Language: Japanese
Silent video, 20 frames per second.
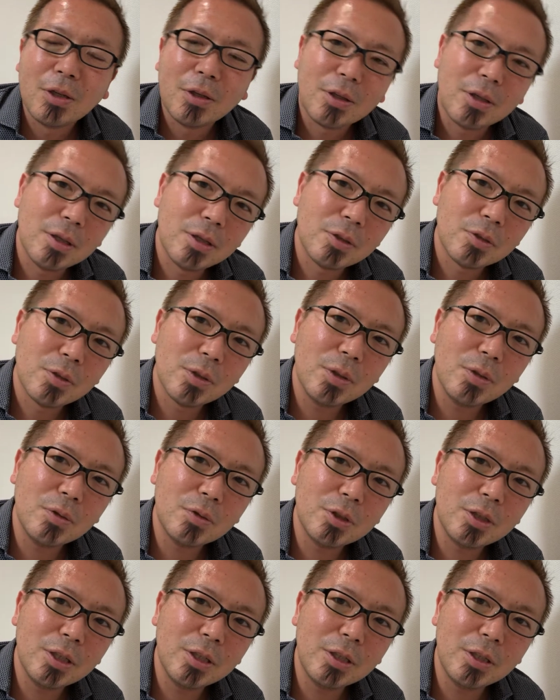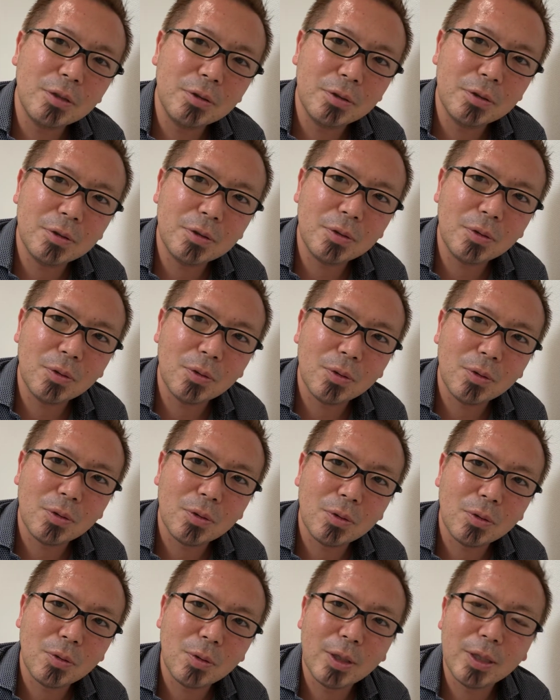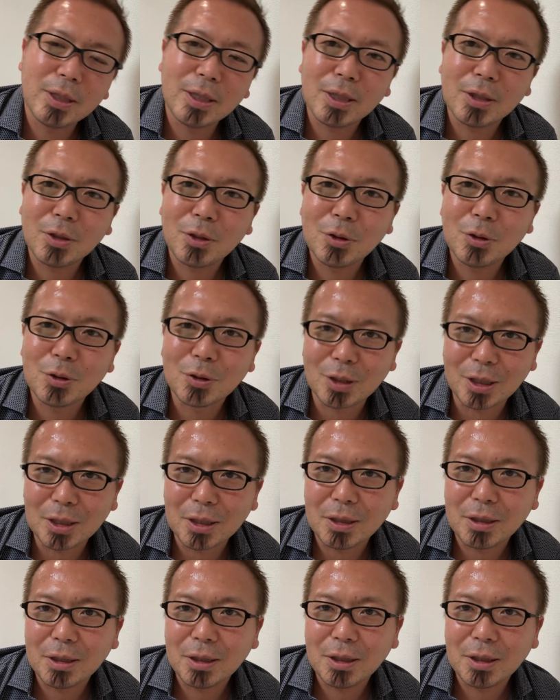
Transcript: でそれを教えてるこのトレーナーというか、